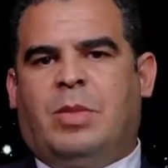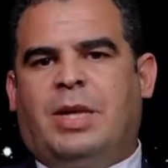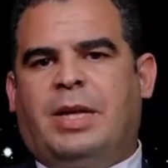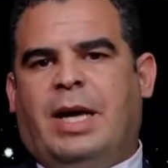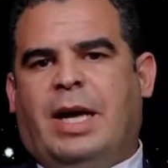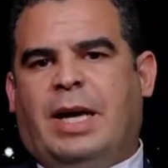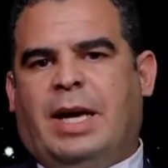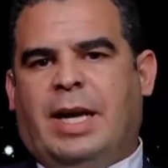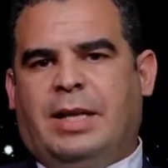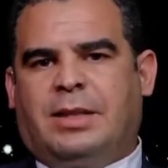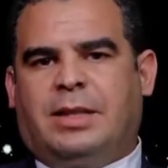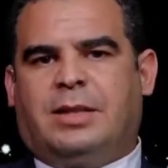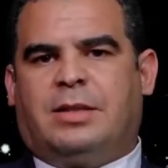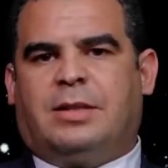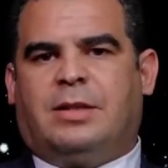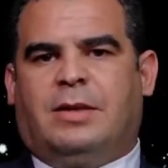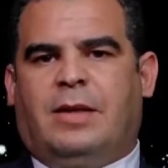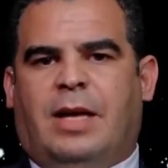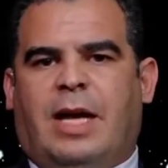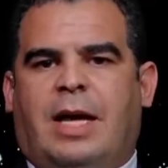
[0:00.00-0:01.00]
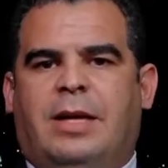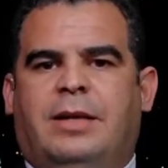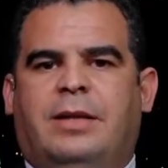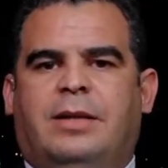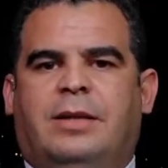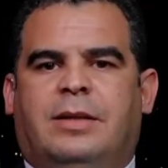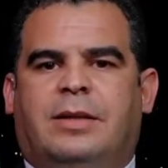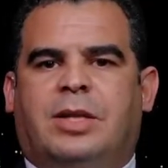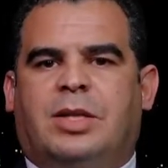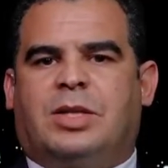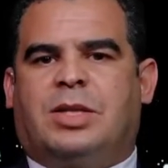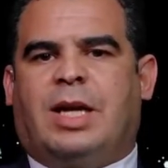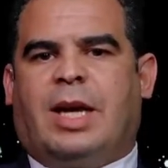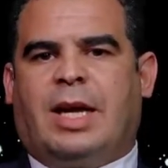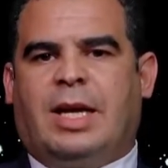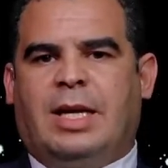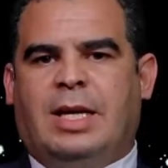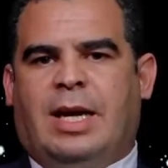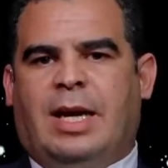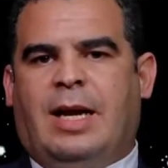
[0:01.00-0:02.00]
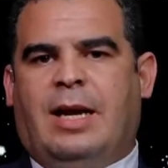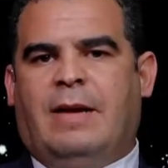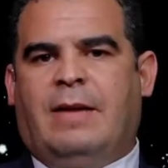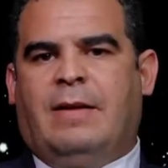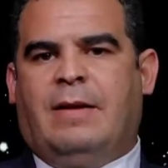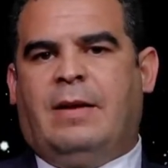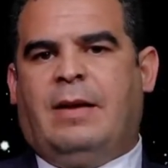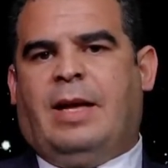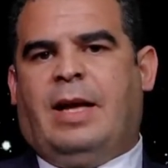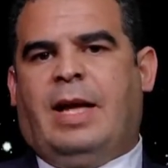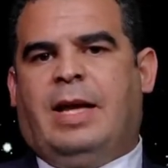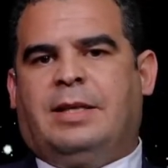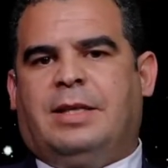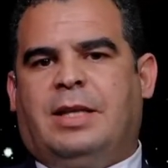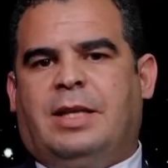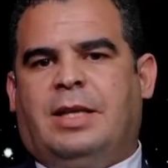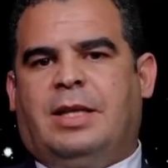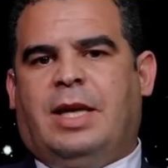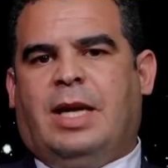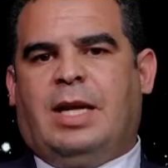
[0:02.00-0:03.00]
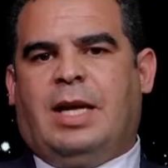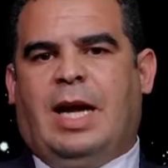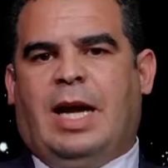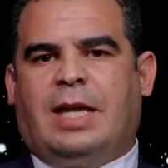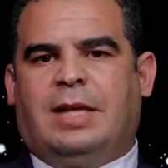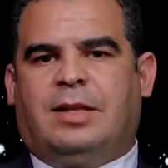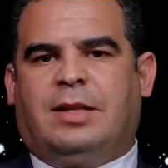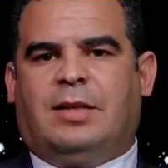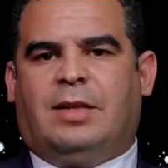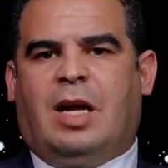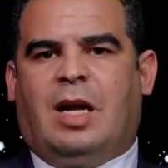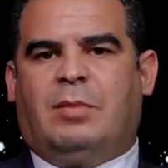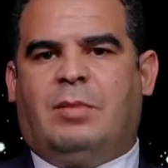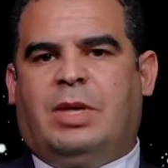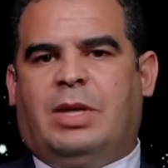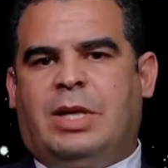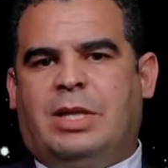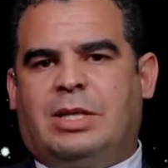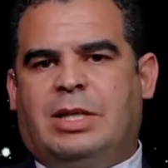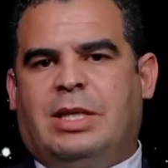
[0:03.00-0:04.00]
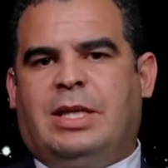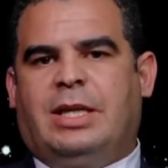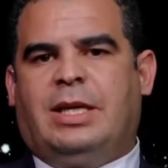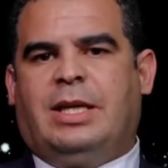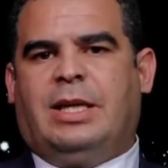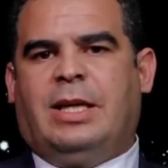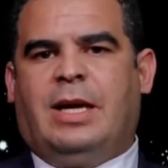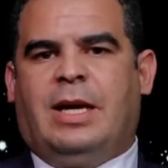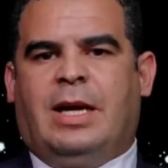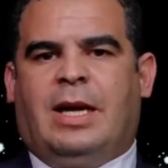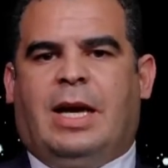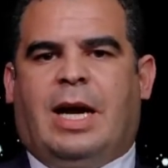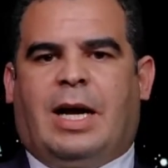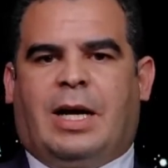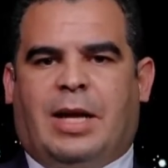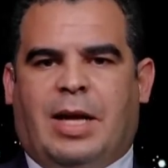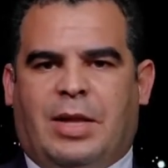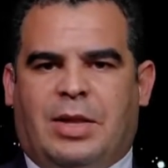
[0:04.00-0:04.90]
أرادت أن تستغل هذه الحادثة من أجل أغراض